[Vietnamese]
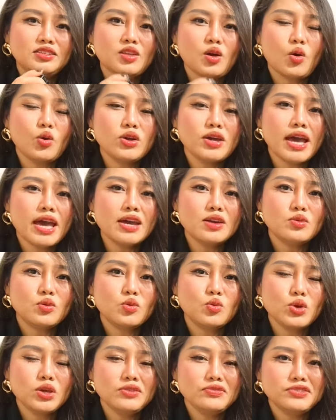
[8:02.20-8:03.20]
tội ác của
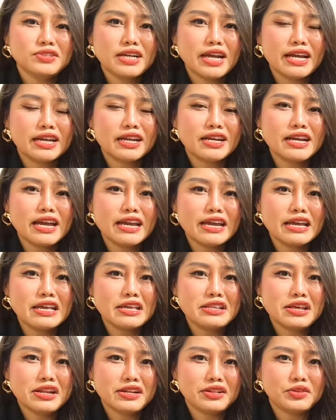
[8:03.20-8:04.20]
Nguyễn Phương Hằng đã gây ra
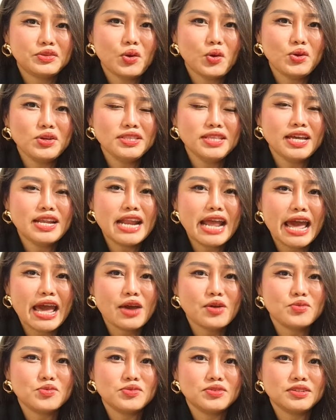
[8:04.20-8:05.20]
gia đình tôi thế
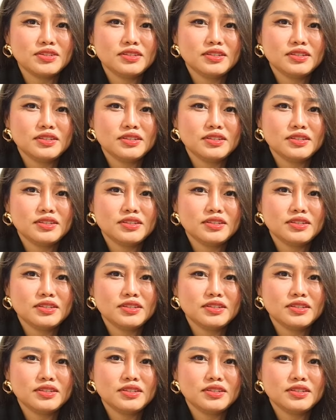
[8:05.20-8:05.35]
nào